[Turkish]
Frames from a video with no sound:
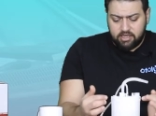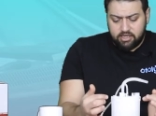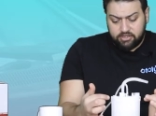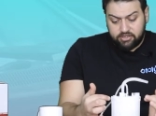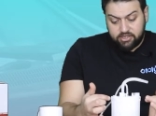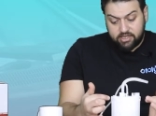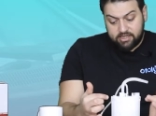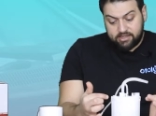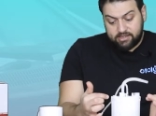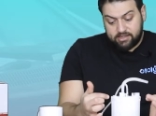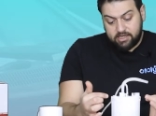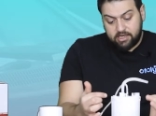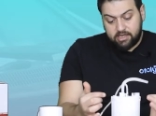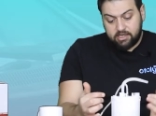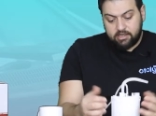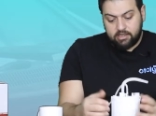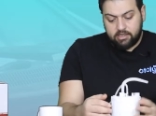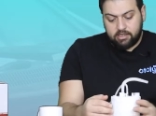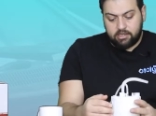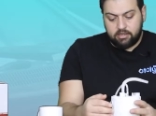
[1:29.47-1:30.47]

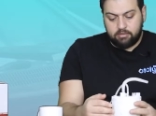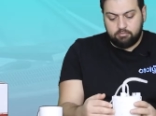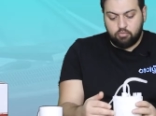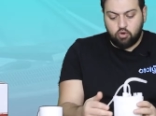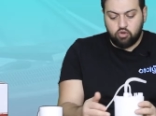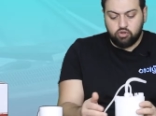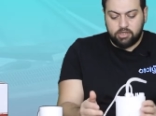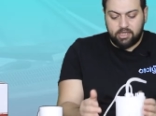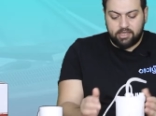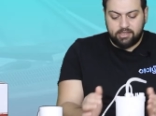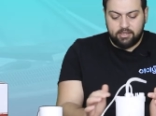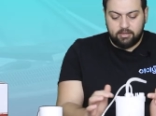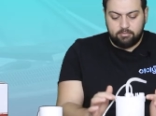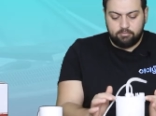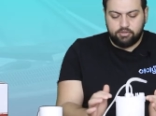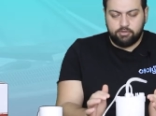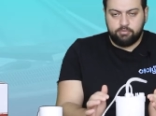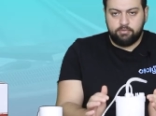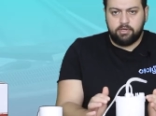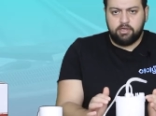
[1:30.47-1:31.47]
içerisine monte
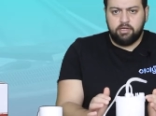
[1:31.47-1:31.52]
edilmiş